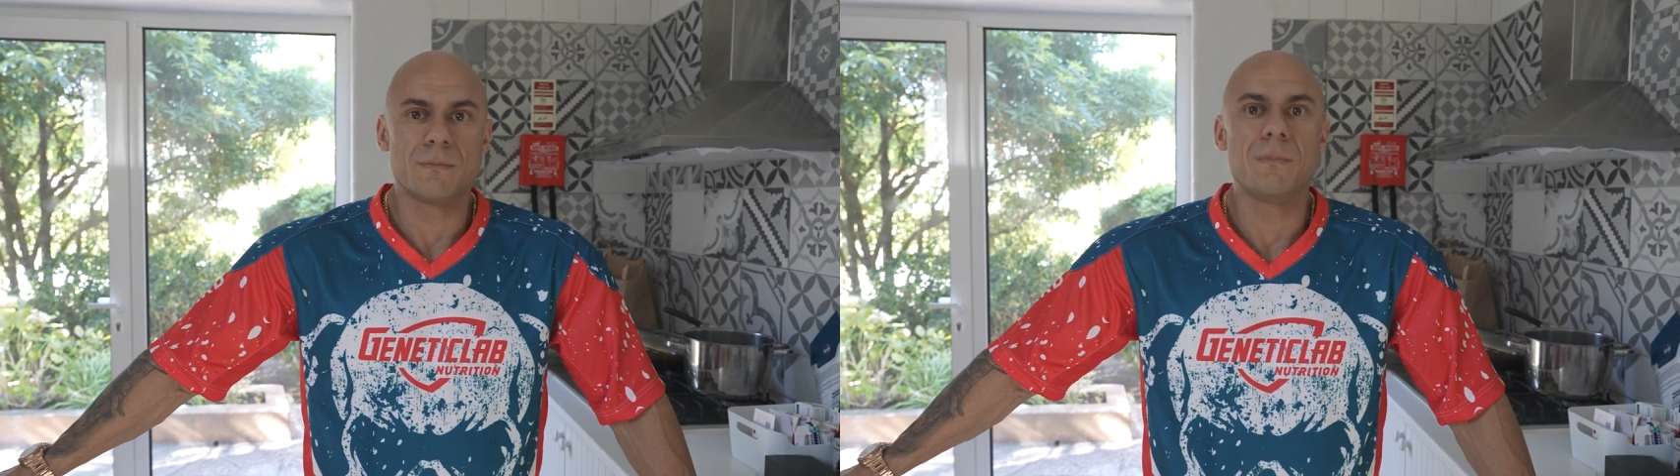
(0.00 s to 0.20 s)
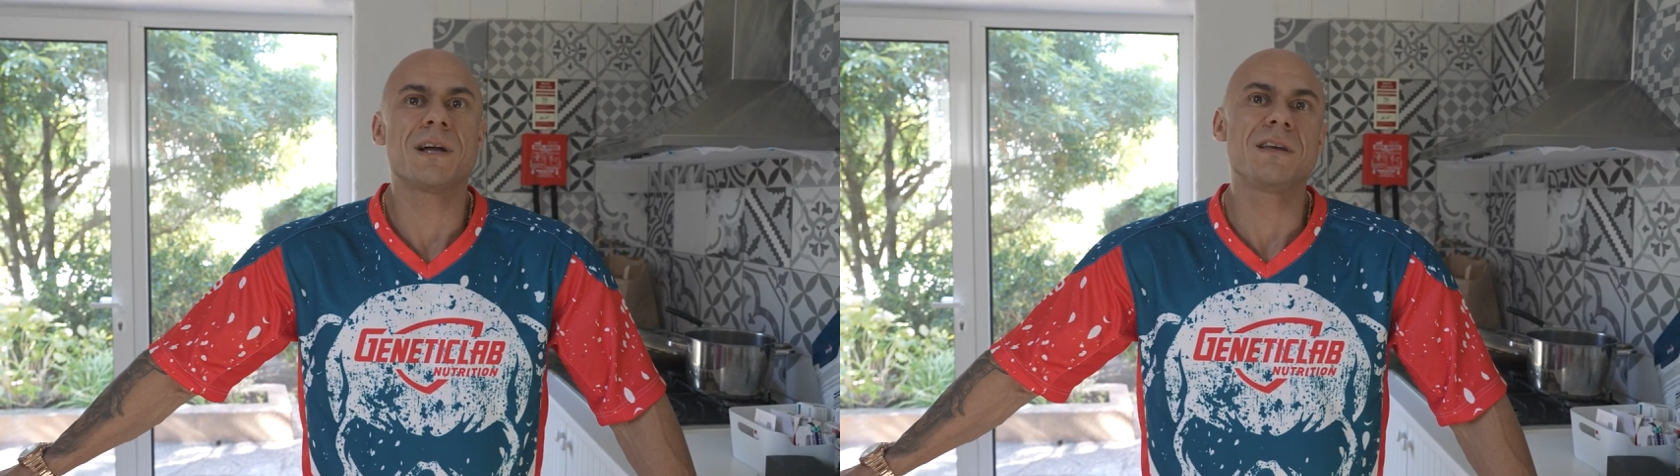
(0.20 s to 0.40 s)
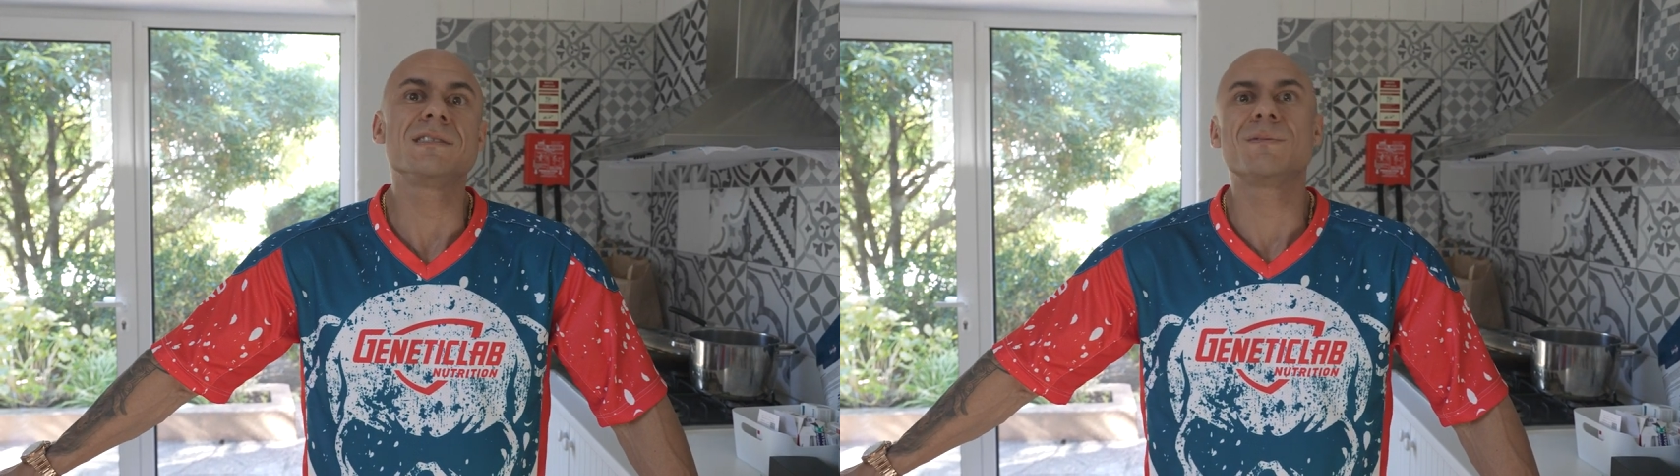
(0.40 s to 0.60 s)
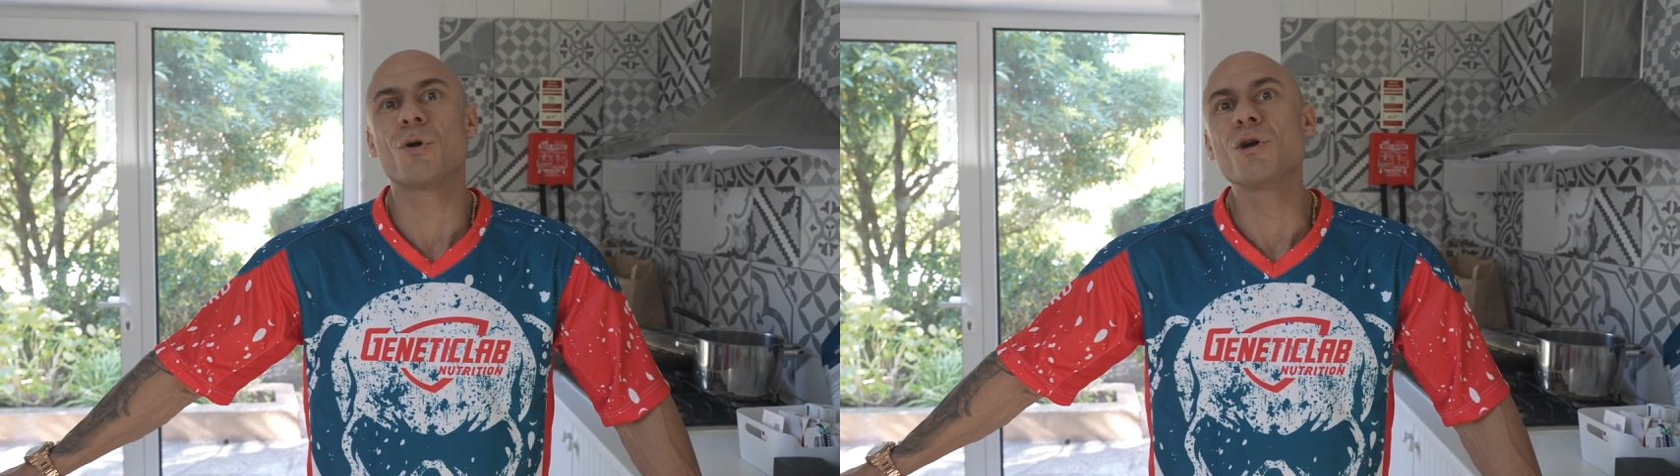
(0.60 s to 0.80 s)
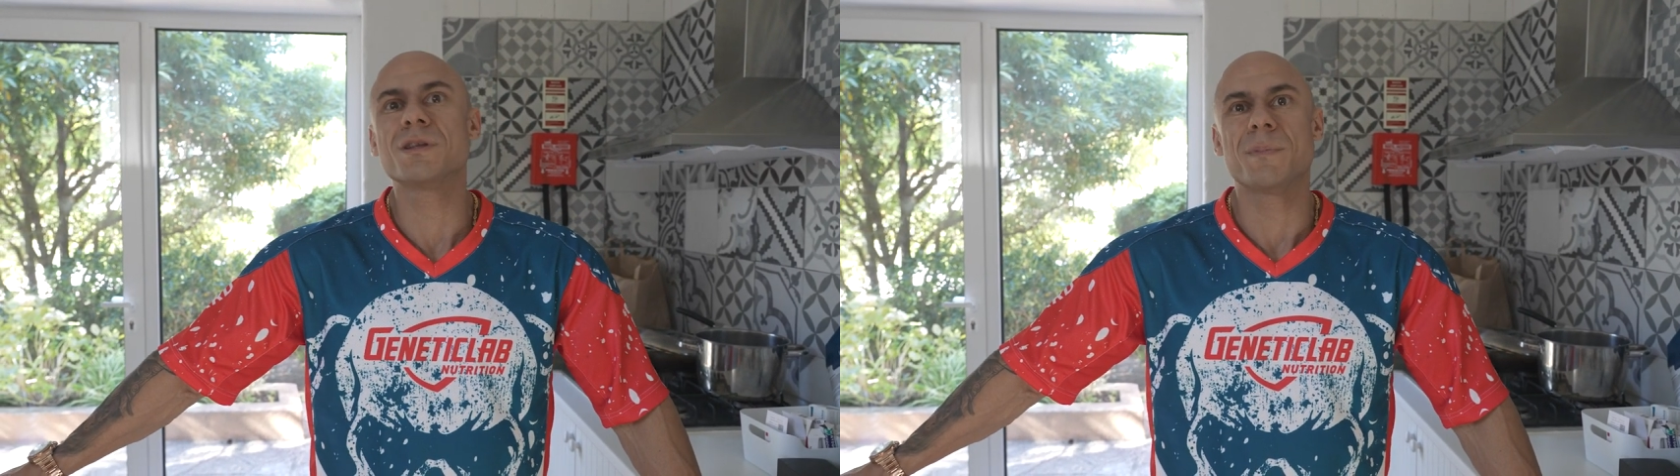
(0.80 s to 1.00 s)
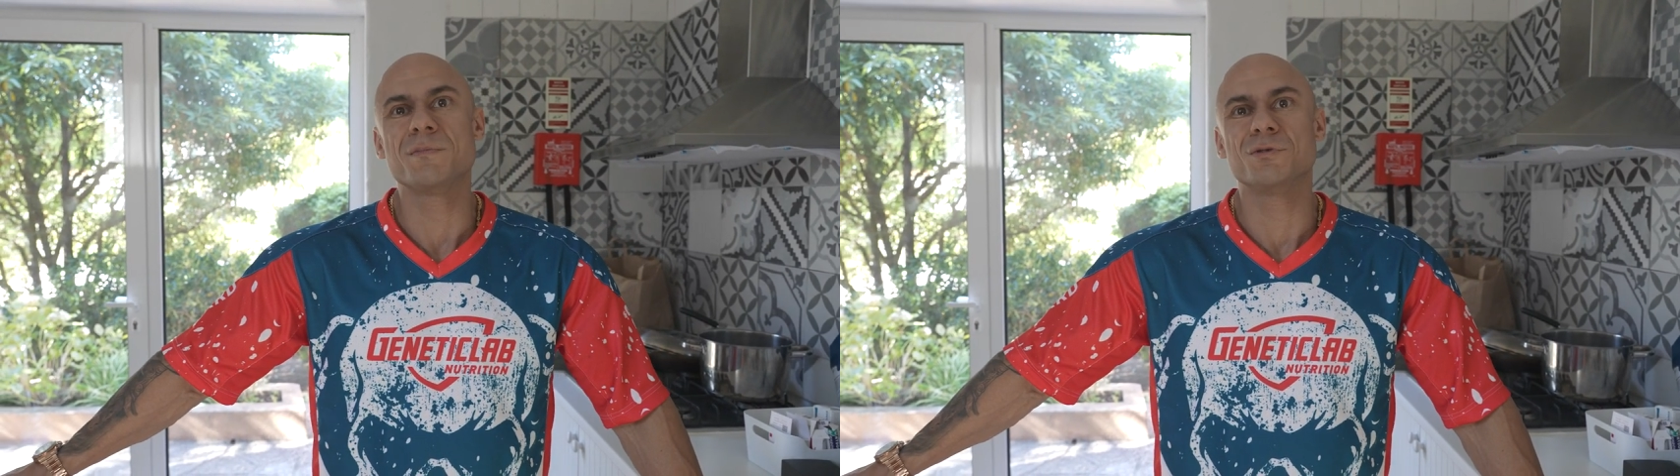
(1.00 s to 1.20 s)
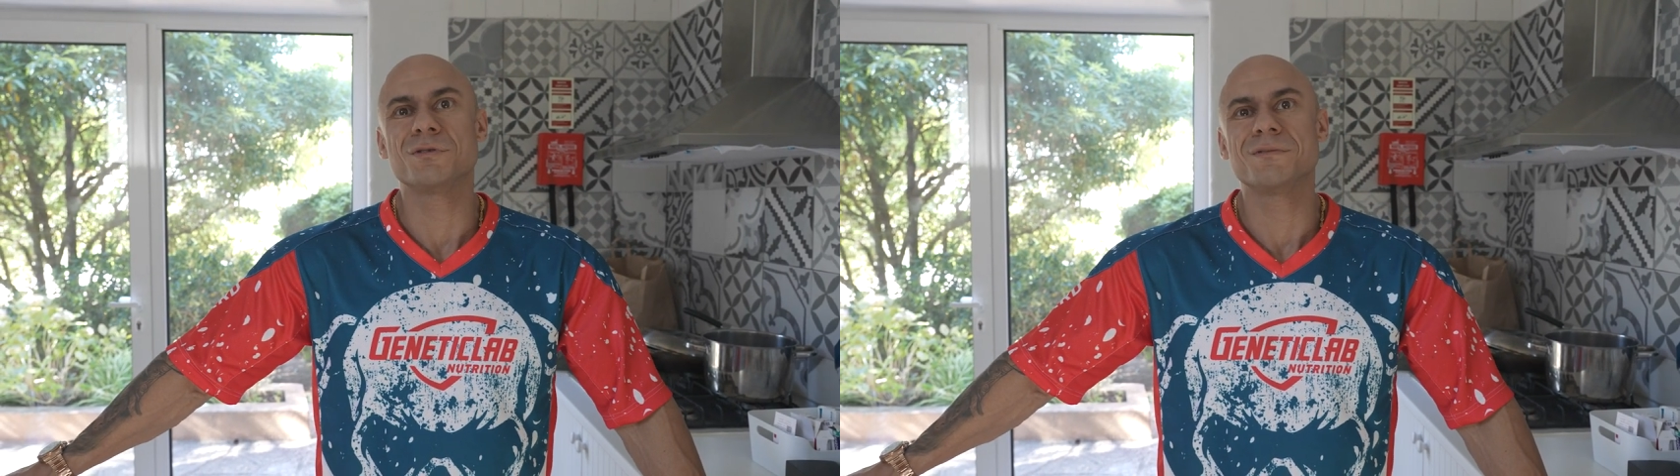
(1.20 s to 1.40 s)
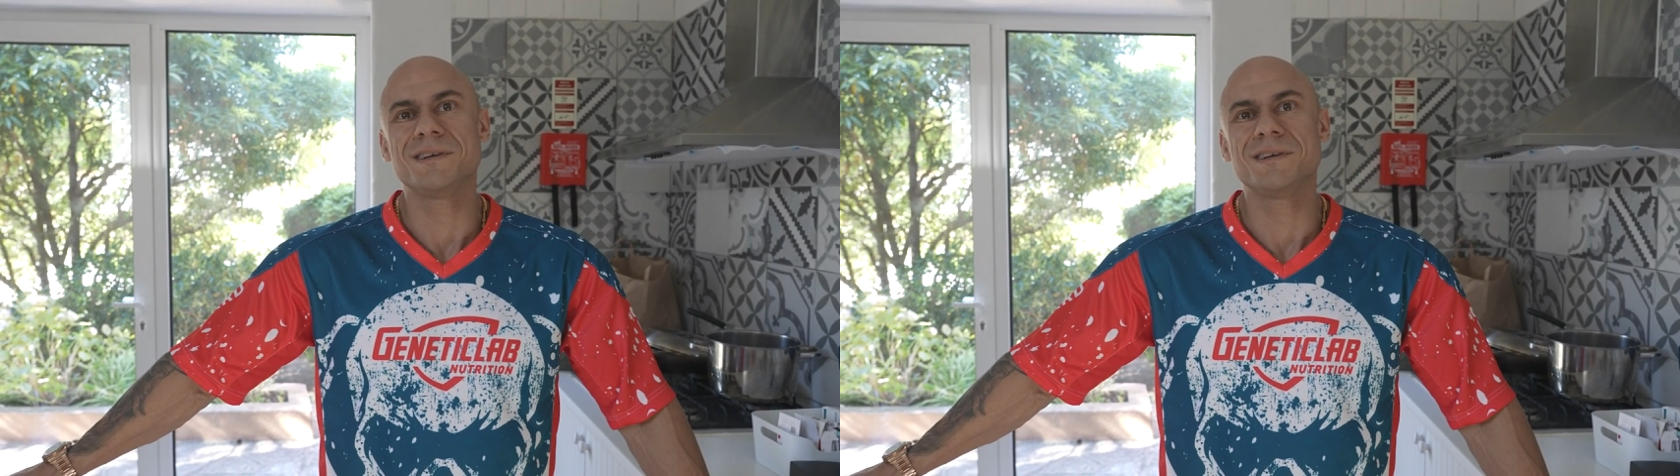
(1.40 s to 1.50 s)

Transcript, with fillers: Мы хотели с тобой ролик на 5 минут,